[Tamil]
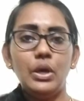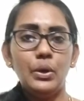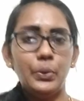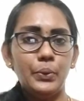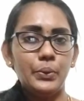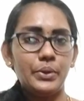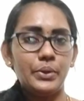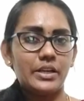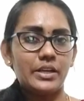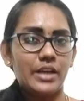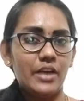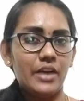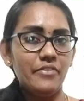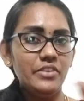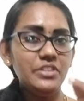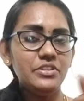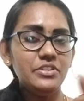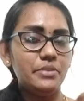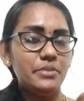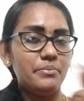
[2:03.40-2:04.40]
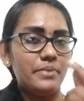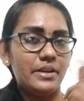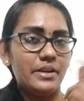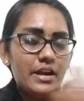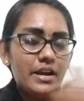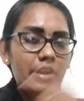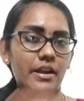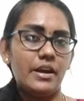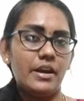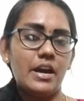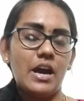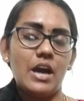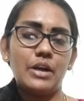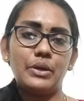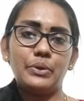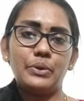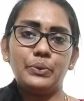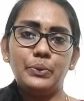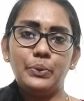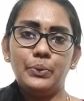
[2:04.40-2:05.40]
ஒரு கவிஞன் மிக அழகாக
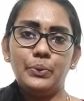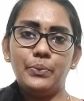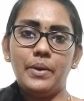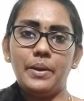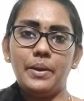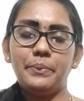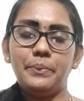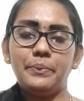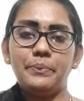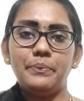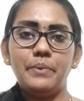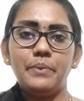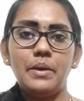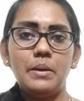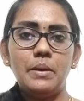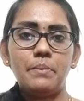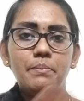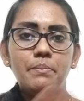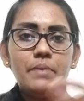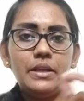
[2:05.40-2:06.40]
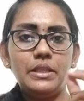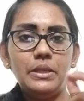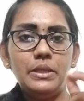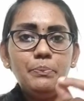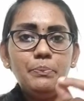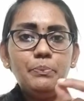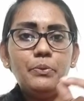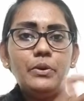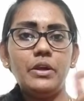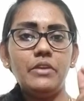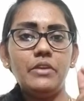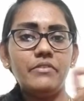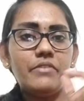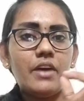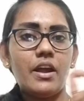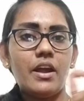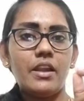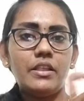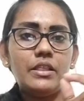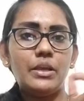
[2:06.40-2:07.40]
கூறுவான் மதிப்புடன்
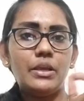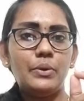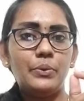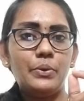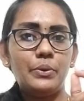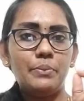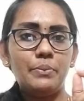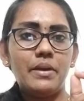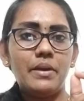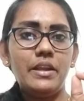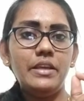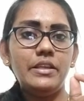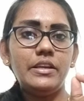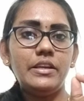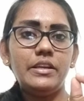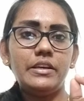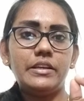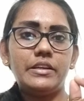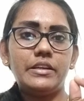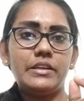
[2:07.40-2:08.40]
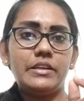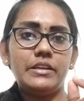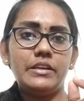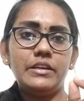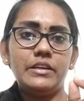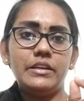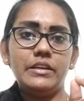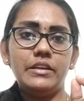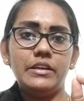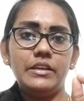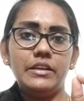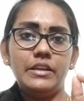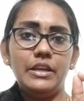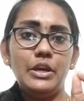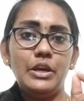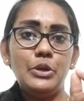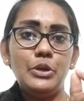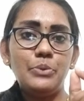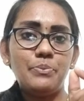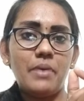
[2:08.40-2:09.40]
வாழ்ந்த ஒரு மனிதனுக்கு
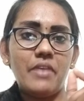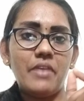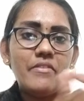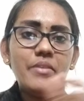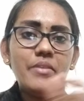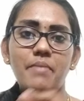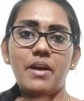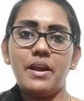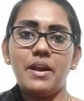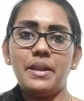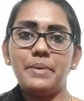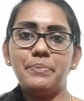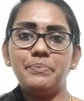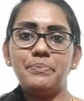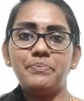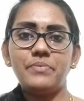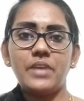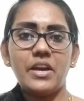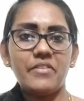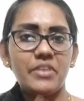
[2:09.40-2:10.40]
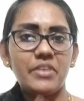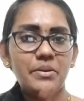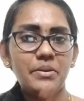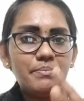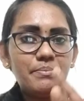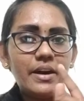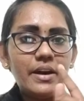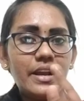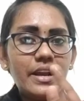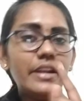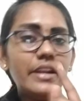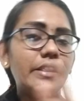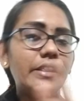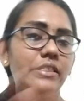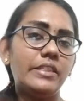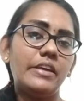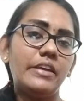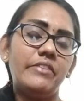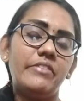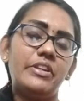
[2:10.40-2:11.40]
நேரும் அவமானம் அவன்
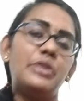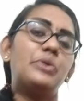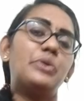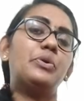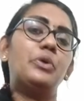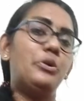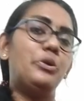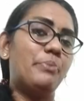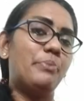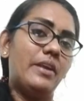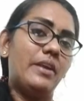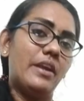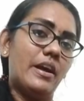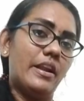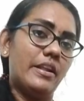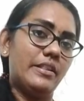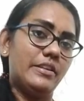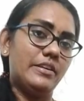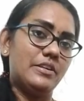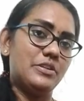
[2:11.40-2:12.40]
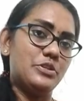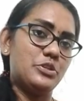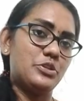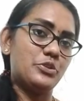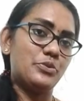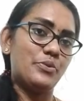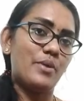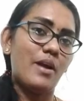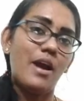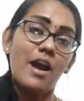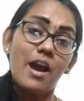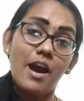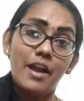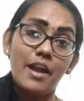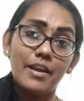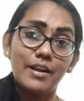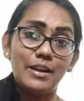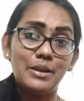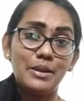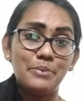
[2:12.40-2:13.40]
மரணத்தை விட கொடுமையானது என்று
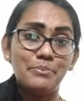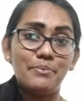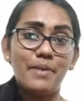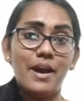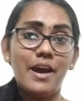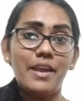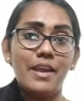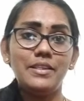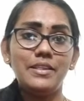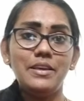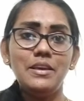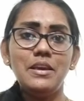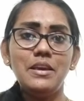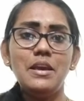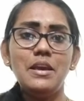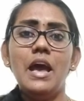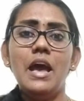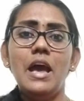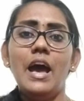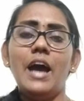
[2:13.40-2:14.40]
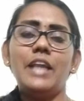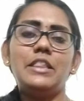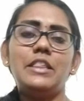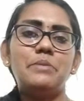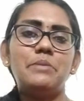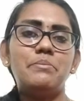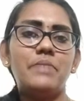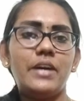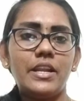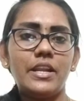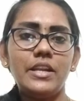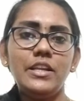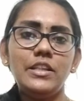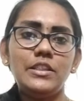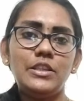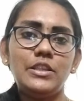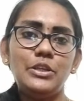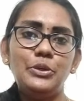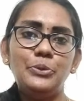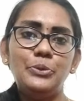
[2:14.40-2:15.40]
ஆனால் நம் பாரதி அந்த
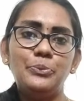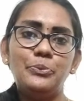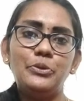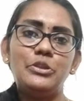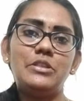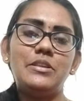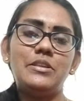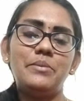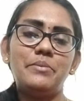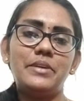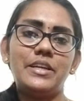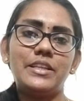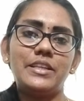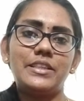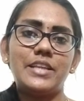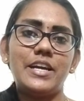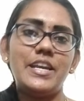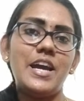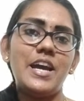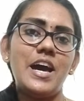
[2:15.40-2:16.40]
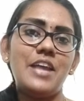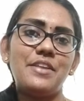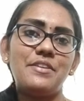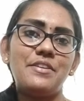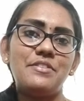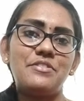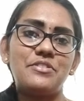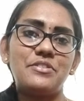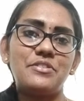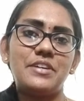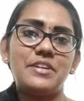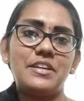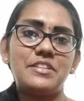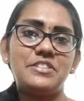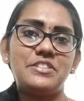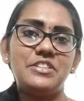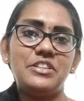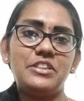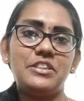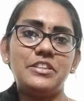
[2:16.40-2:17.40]
மரணத்தையும் முத்தமிட தயார் என்று
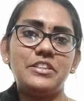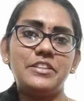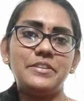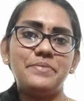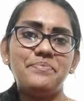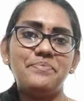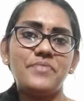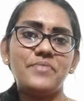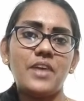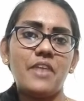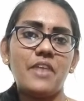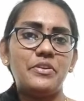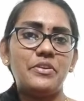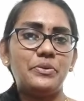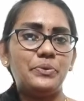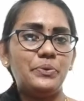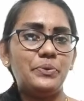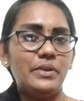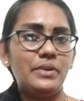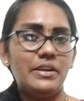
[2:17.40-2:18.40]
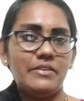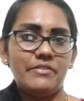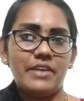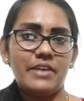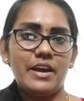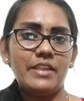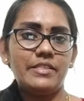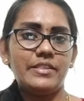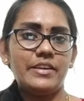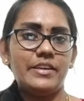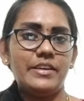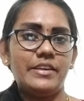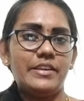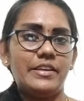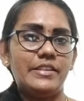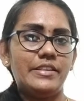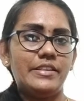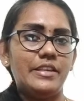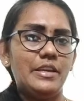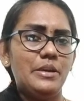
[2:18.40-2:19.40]
கர்ஜித்து அவன் கூறிய வார்த்தை என்ன
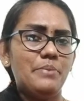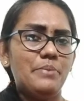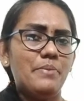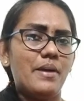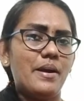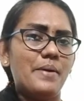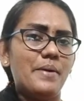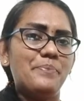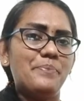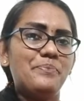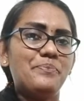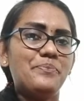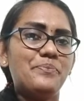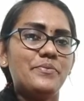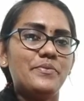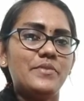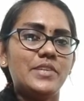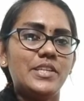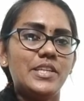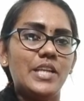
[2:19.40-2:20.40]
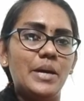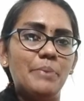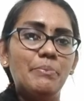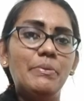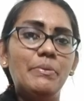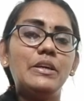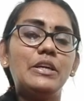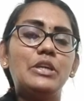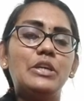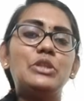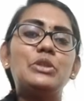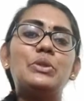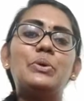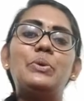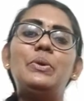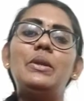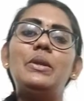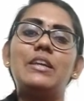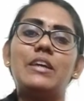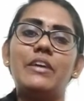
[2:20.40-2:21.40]
தெரியுமா நமக்கு
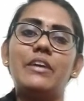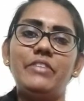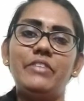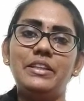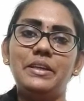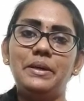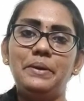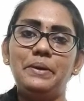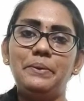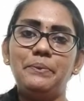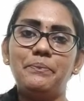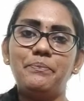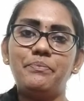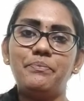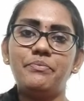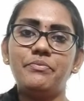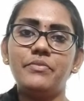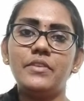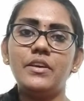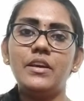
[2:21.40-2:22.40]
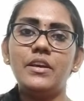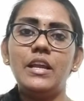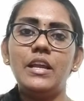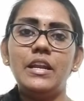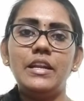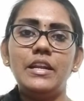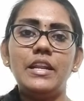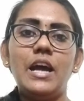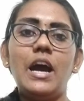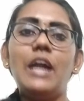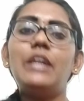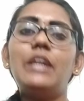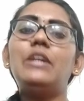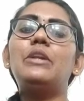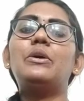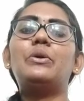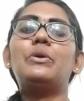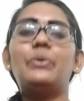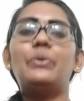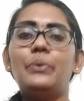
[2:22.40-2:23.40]
தொழில் கவிதை
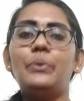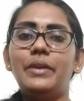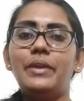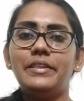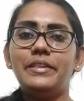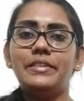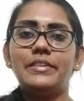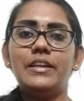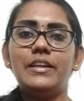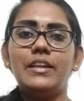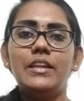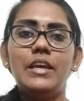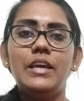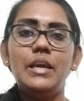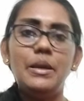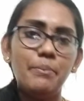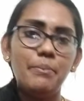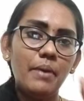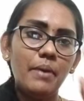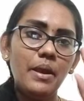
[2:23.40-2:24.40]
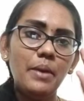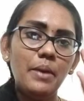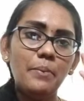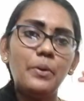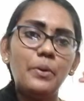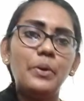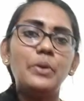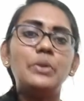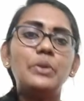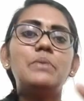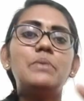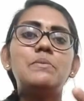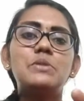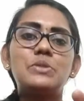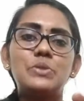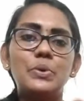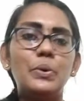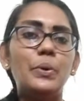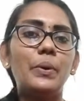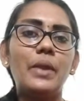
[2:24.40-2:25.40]
நாட்டுக்கு உழைத்தல் இமை பொழுதும்
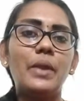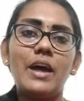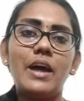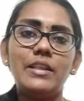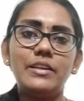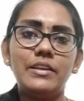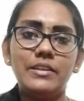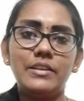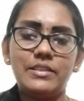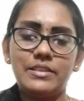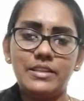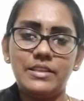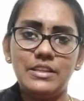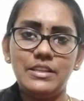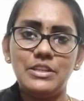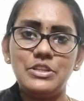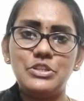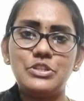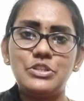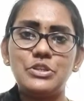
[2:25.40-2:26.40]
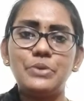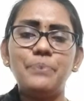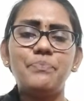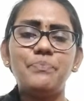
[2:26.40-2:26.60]
சோறாதிருத்தல் என்று